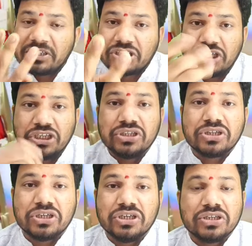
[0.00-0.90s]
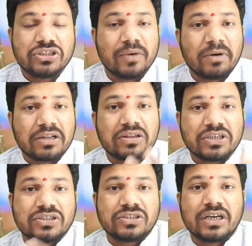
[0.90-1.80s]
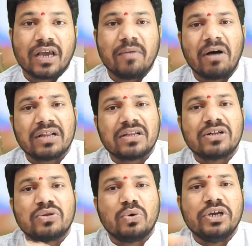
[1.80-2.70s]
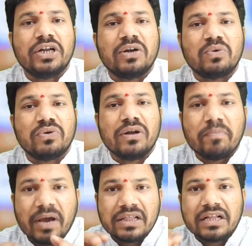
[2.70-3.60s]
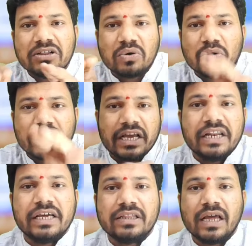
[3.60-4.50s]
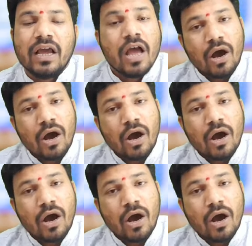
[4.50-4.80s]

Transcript: भी तीन तीन जबरदस्त छक्के मात्र दो ही रन उन्होंने पैदल दौड़ के लिए थे